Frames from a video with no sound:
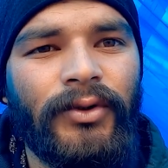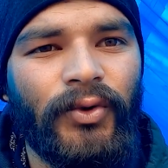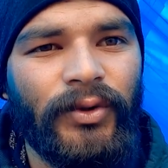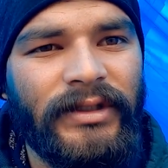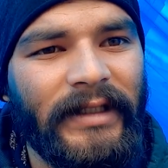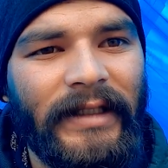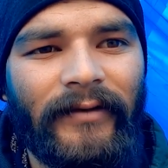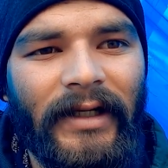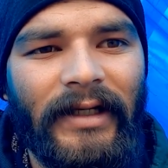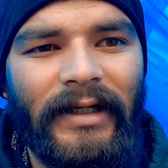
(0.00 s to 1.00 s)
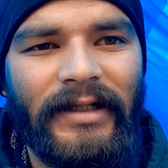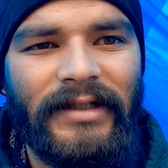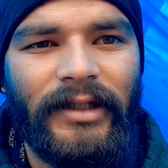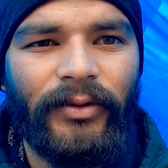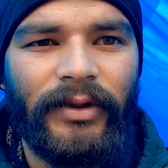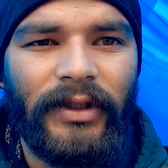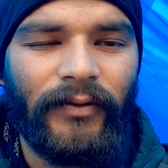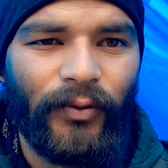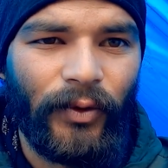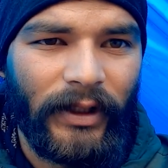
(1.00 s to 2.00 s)
जो सही वाली कीड़ा जड़ी होती है
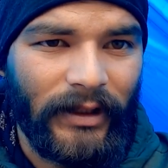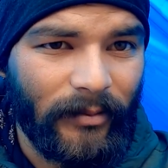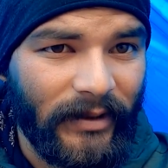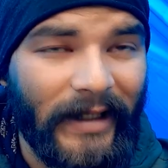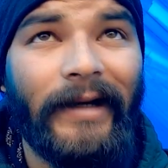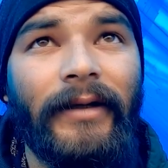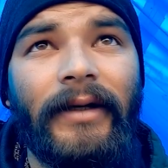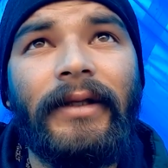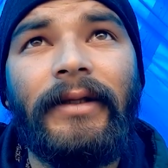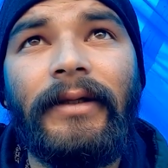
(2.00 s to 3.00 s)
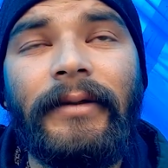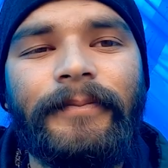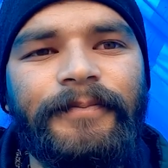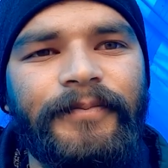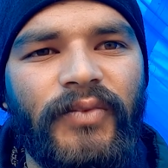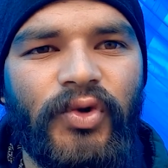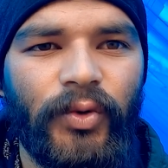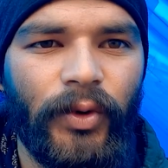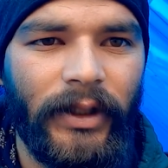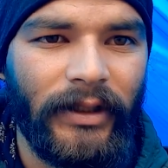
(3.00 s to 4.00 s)
वो एकदम टाइट रहती है
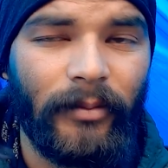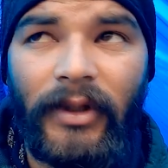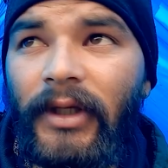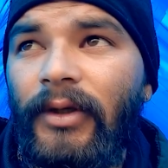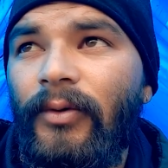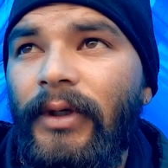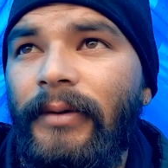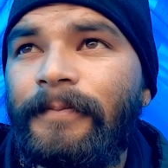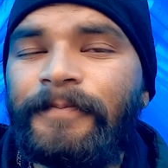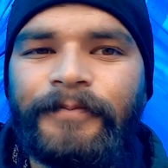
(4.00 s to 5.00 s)
जो एकदम नई होगी